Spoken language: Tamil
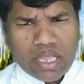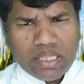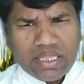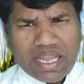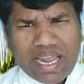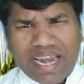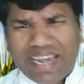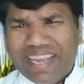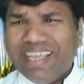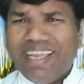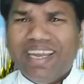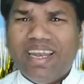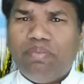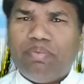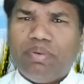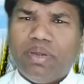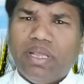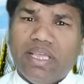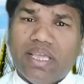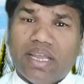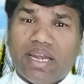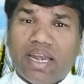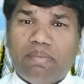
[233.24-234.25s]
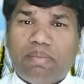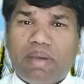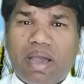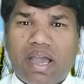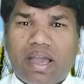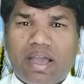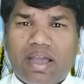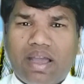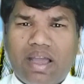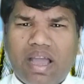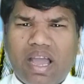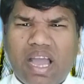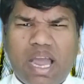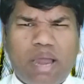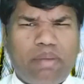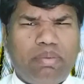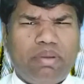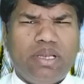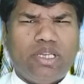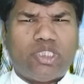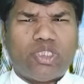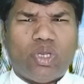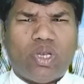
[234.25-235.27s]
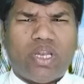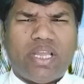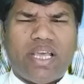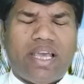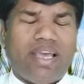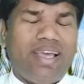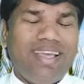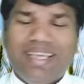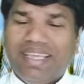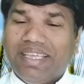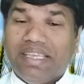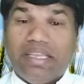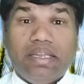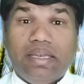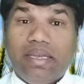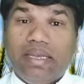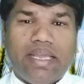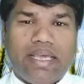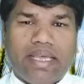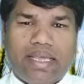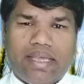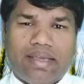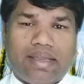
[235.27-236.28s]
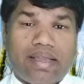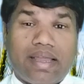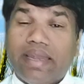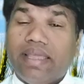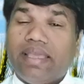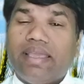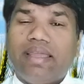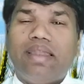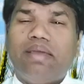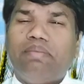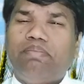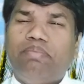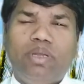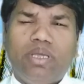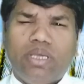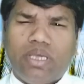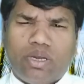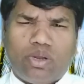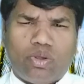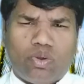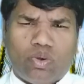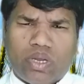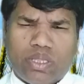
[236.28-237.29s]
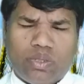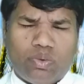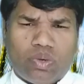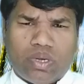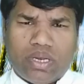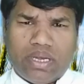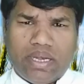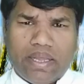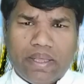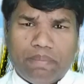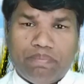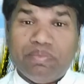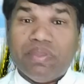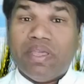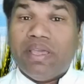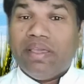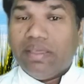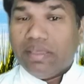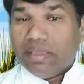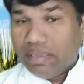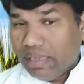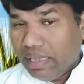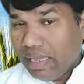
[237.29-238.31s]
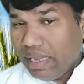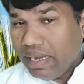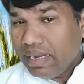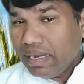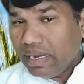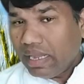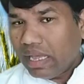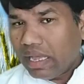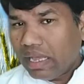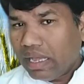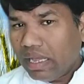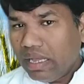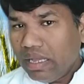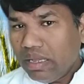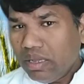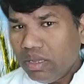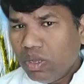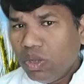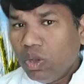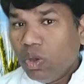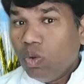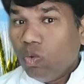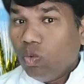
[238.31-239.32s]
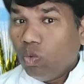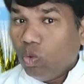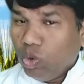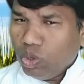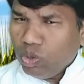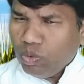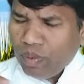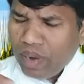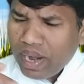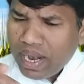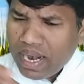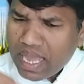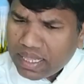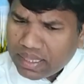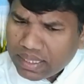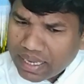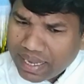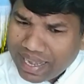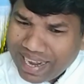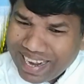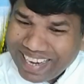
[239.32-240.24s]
அந்த கலைகள்லாம் பிடிங்கிடலாமா அப்படின்னு சொன்னால் இல்லை கலைகளை பிடுங்கிறக்கூடாது உடனே ஏன்னா ஒருவேளை அந்த